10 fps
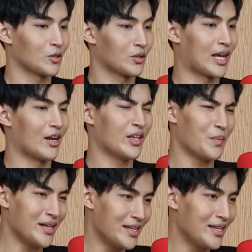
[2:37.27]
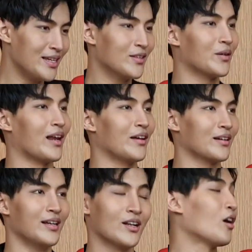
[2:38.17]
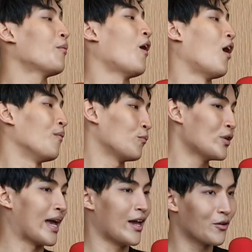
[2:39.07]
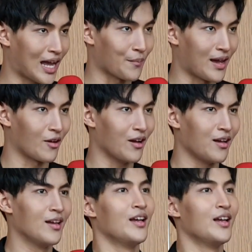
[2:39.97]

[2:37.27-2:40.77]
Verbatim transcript: ตรงไหนเรายังไม่ดีตรงไหนเราเอ้ยเราก็พร้อมผู้ใหญ่ให้โอกาสมาเราก็